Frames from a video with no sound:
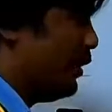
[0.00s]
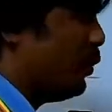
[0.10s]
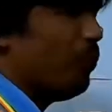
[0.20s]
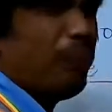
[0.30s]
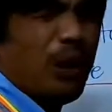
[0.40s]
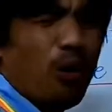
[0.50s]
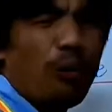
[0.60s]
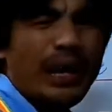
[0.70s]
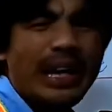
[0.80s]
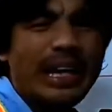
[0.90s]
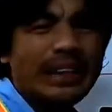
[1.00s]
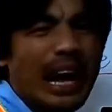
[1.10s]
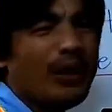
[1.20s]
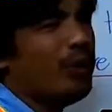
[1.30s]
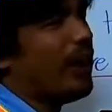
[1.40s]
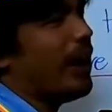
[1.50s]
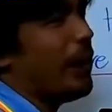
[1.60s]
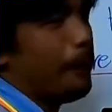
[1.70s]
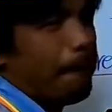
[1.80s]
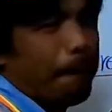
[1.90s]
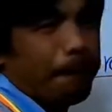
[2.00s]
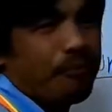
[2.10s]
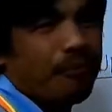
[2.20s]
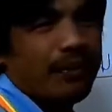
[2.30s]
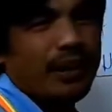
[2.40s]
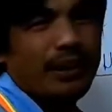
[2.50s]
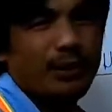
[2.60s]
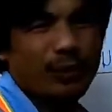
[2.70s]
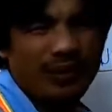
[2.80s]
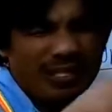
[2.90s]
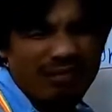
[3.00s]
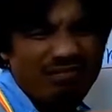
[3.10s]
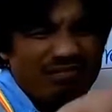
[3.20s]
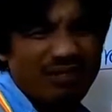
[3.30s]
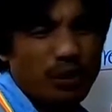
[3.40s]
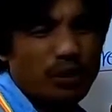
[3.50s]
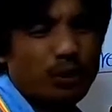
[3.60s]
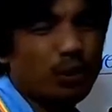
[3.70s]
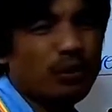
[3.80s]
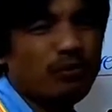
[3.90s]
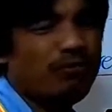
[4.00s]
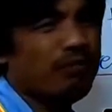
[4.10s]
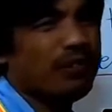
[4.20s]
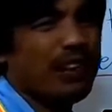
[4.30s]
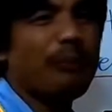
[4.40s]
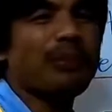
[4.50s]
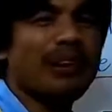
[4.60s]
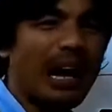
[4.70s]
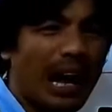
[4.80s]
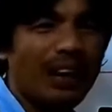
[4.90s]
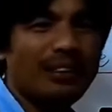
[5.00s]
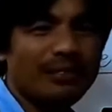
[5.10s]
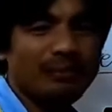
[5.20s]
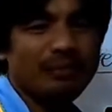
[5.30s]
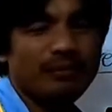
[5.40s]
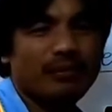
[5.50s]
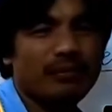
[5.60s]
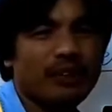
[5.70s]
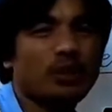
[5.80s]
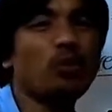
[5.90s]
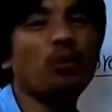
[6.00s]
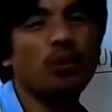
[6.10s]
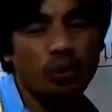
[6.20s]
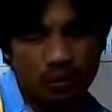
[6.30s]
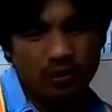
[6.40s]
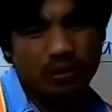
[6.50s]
yung pag umiihi tayo eh yung drops na lang tulog